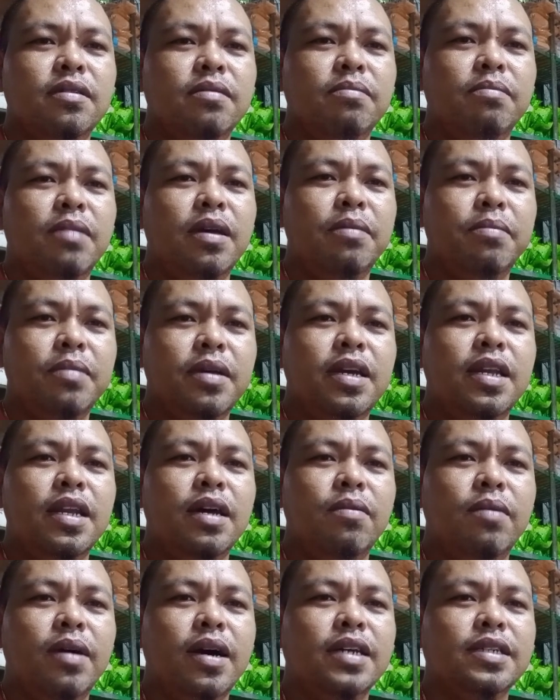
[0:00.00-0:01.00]
Ay may
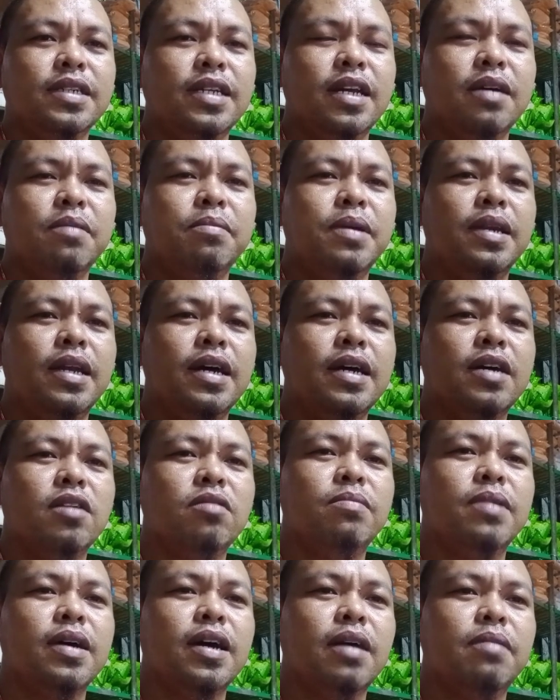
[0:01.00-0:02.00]
ginawa nga silang milagro
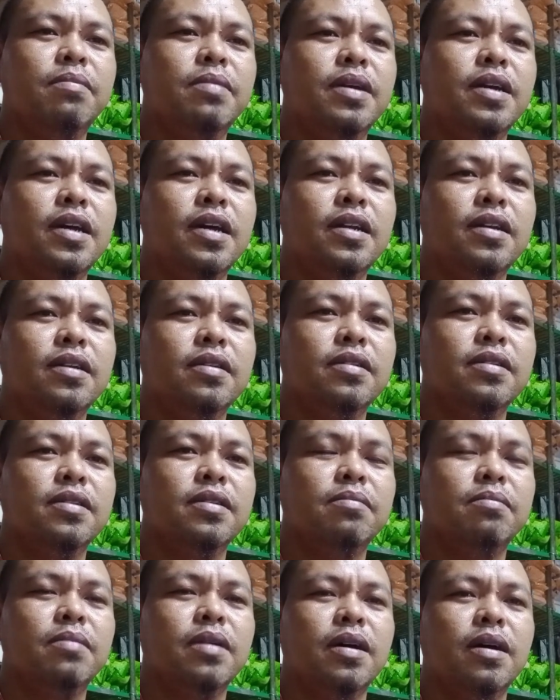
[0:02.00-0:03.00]
mga kaibigan.
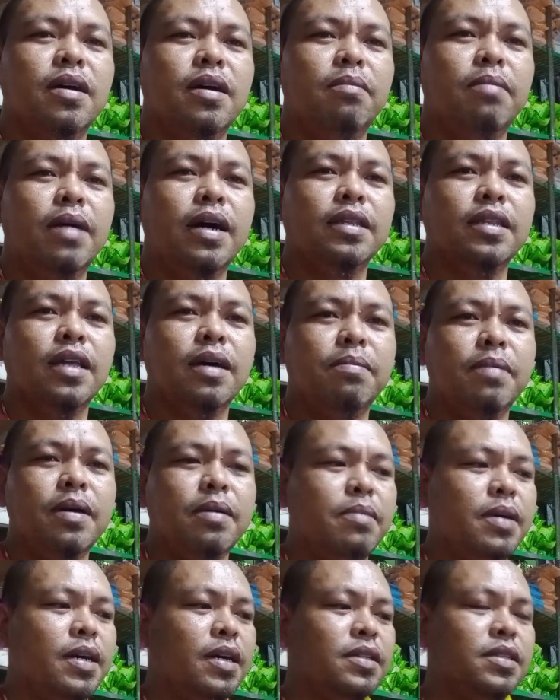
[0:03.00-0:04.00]
Mga bata pa,
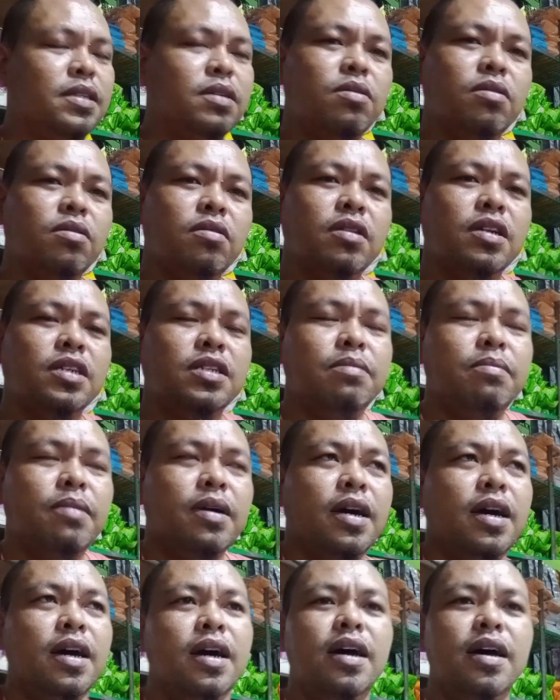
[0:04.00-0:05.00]
mga siguro nasa
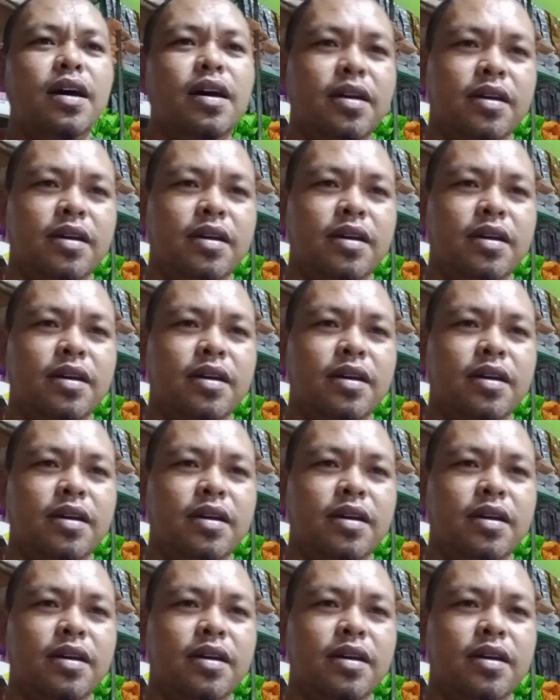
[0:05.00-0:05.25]
mga